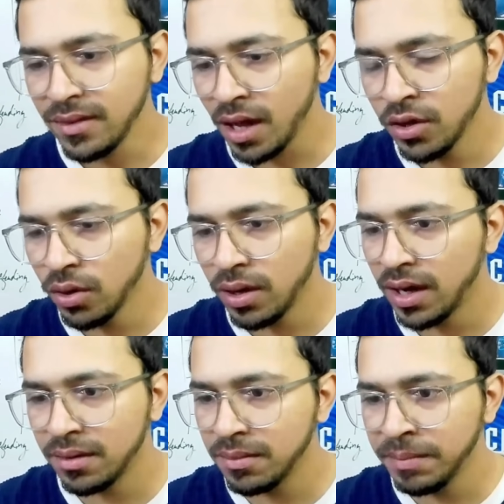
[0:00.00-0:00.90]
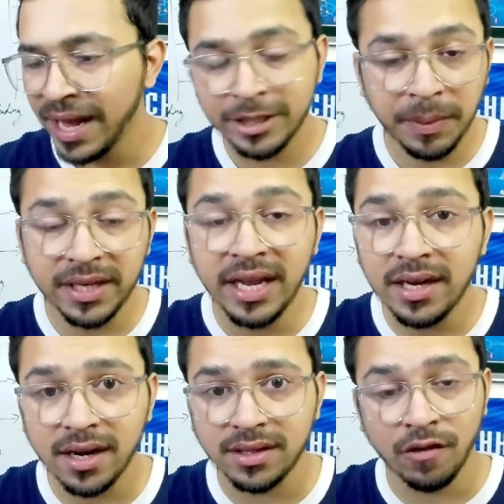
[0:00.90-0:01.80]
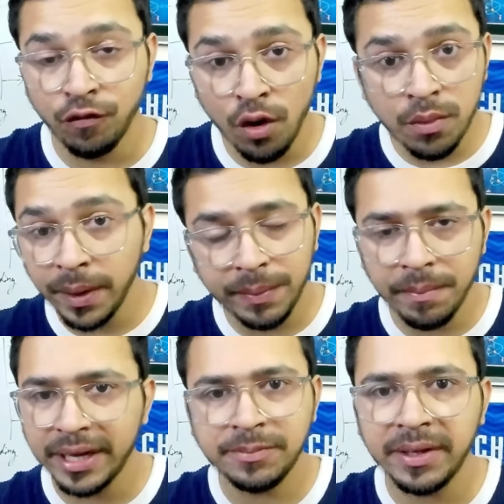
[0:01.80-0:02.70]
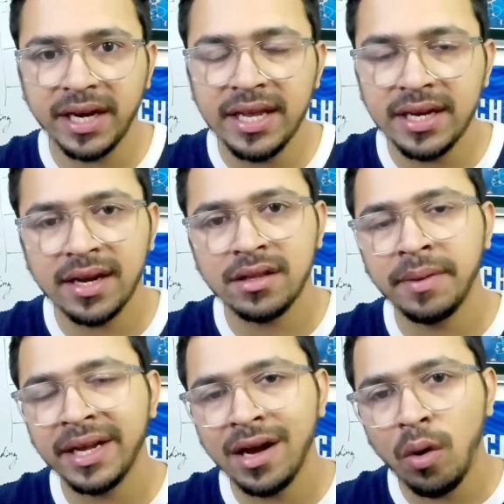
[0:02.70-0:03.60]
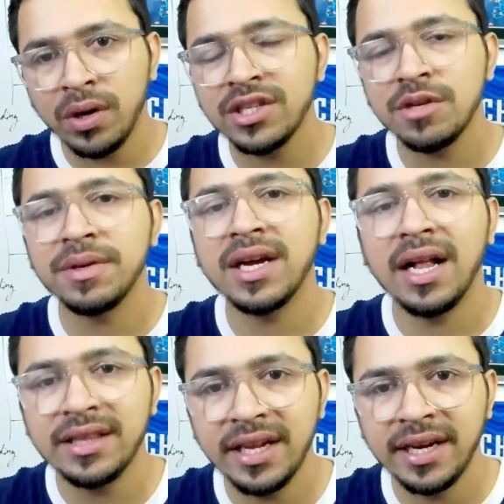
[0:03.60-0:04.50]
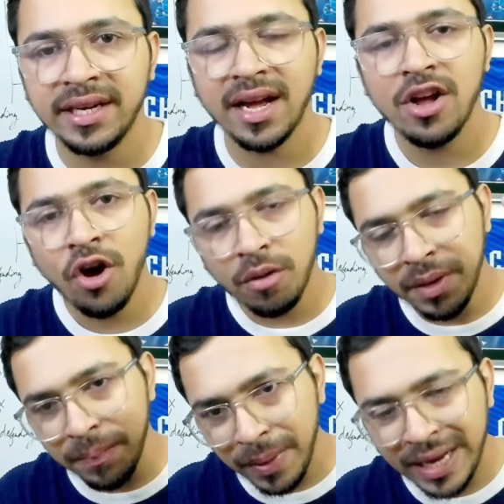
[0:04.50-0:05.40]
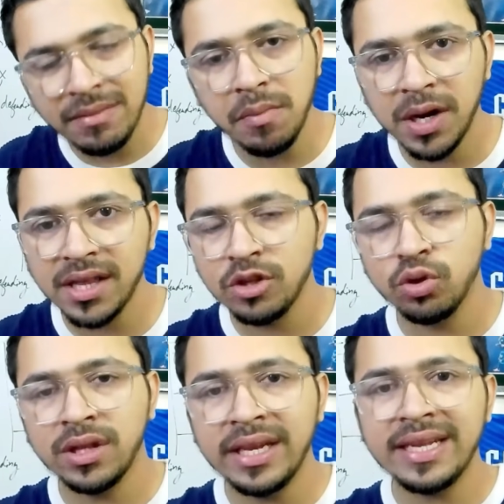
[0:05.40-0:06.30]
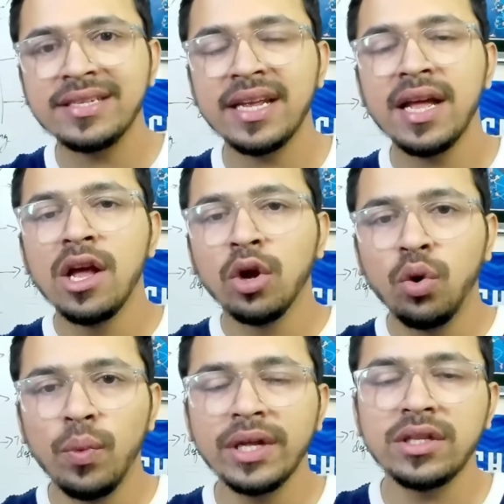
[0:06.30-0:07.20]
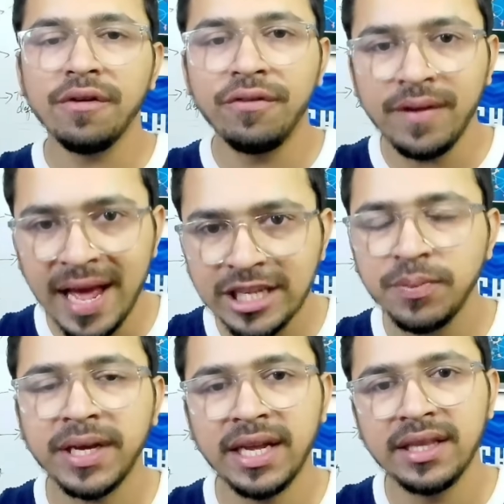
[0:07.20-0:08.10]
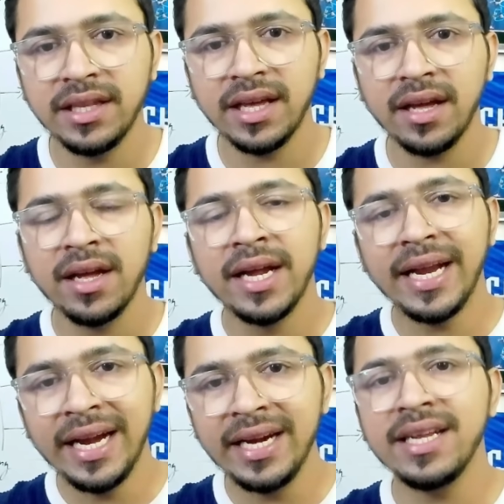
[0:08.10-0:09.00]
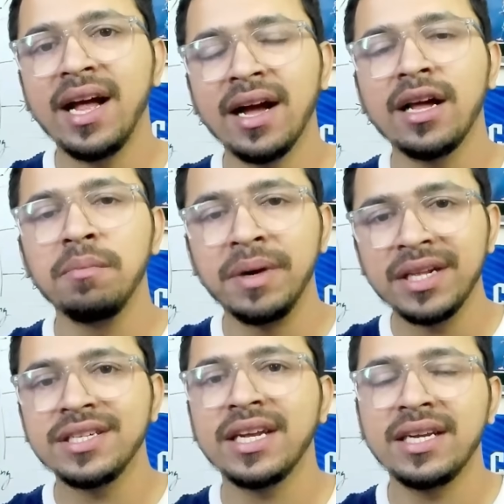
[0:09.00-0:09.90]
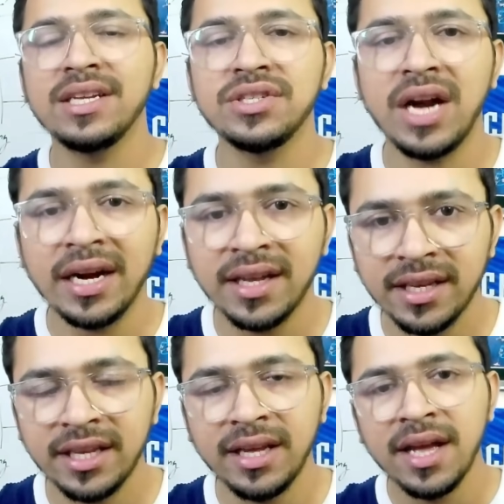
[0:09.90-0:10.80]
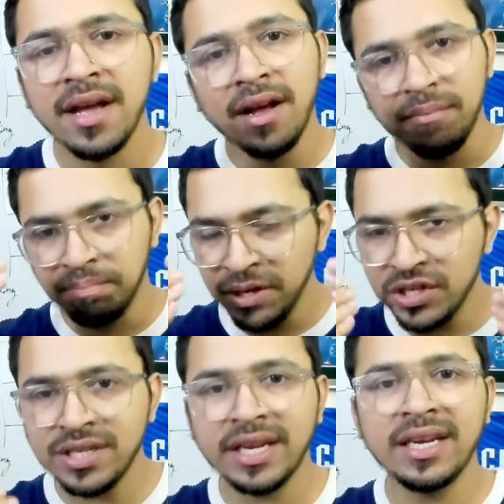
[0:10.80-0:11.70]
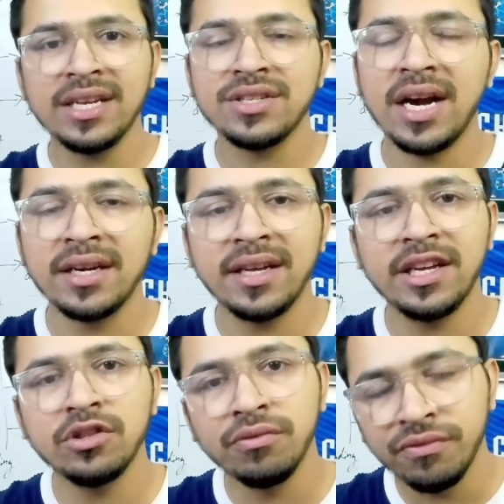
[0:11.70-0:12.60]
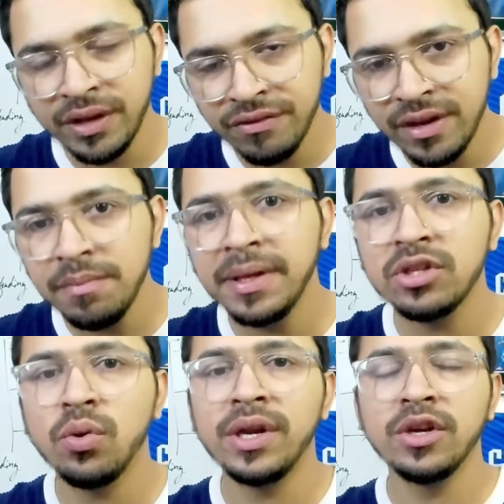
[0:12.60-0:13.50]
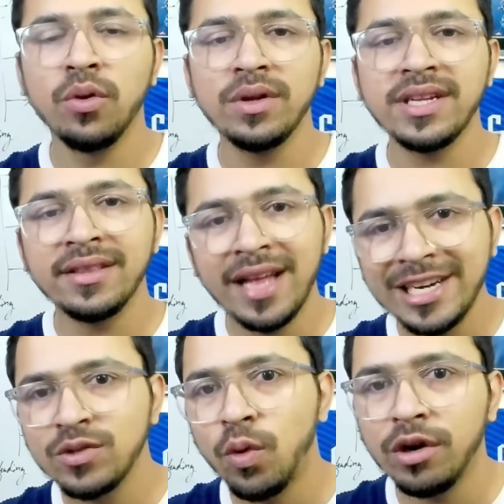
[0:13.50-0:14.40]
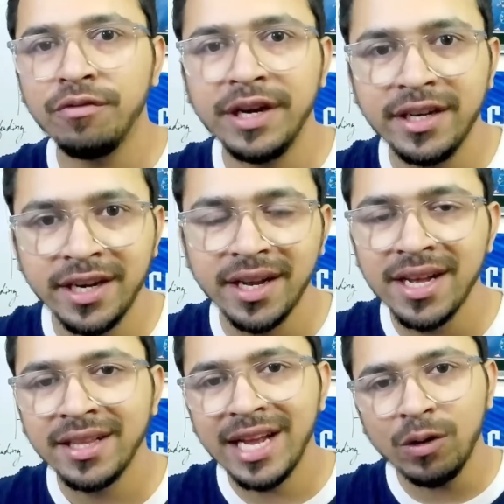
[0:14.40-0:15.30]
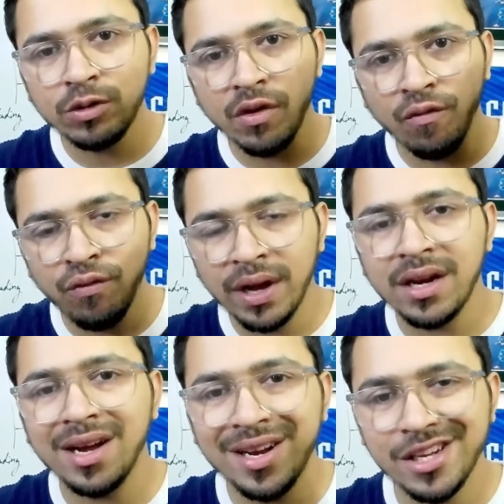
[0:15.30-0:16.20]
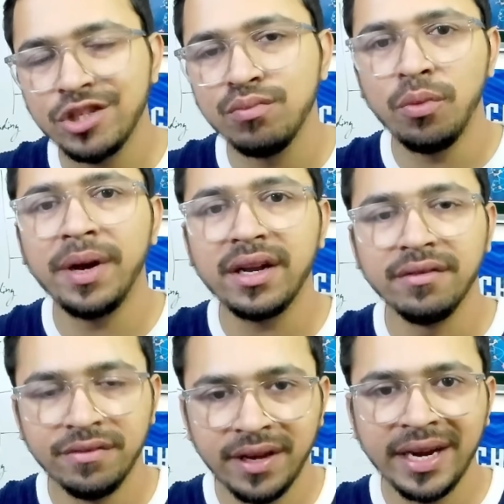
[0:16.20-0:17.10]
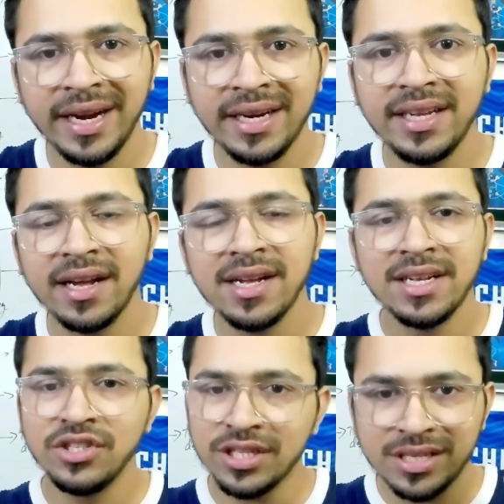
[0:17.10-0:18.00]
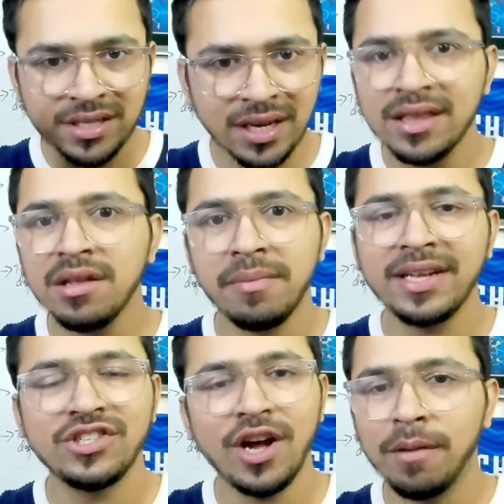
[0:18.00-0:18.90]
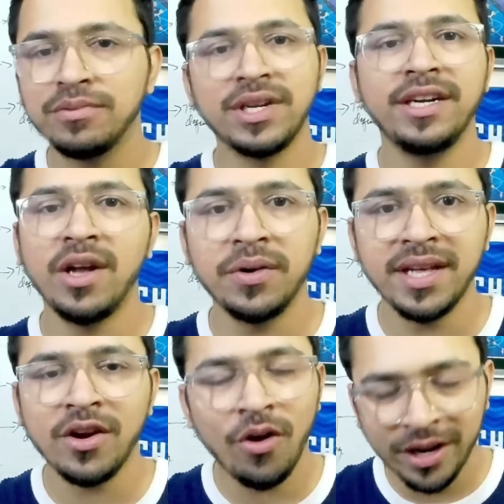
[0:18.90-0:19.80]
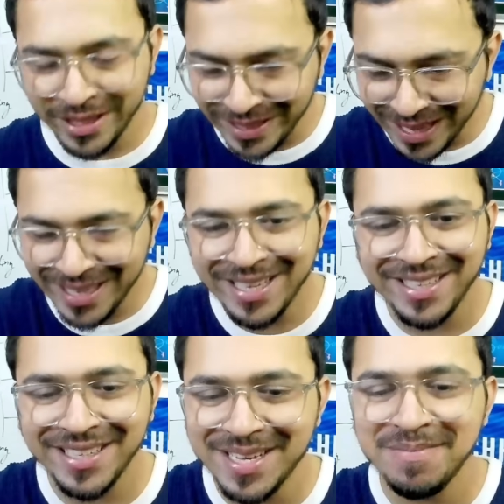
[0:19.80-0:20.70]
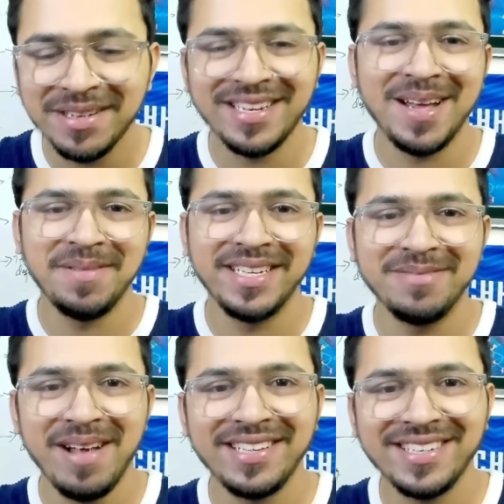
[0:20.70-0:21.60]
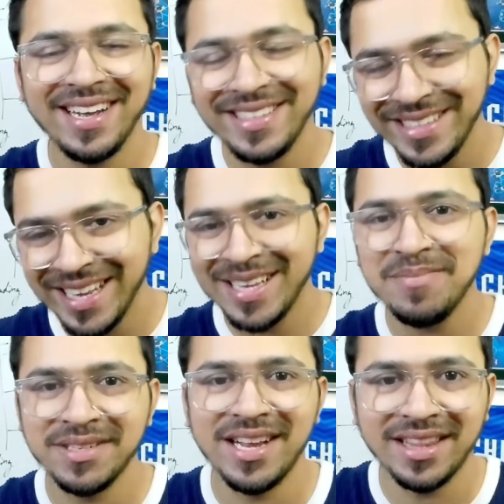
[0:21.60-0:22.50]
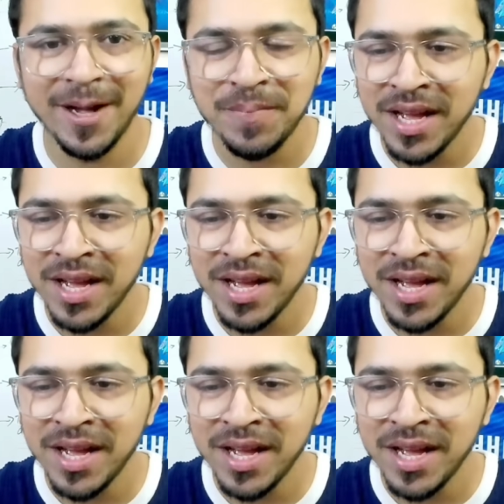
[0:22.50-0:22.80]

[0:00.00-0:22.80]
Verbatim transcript: यू you नो know, uh, मैं एक्सपेक्ट नहीं कर रहा था वो मोमेंट में मैं एक्सपेक्ट नहीं कर रहा था बट एक काउंटर जब निकालती है इंडिया और मैंने पहले भी बोला था जो तरीके से कुवैत फ्लैंक्स पे खेलती है इंडिया अगर मिडल से खेलना स्टार्ट करेगी पीछे से खेलना स्टार्ट करेगी तो वी विल बी स्कोरिंग गोल्स एंड दैट्स वॉट वी डिड दैट वॉज द वन क्लच मोमेंट वेर इंडिया जस्ट टर्न द मैच अपसाइड डाउन यार और यही यही मज़ा है भाई इस मैच का यही मज़ा था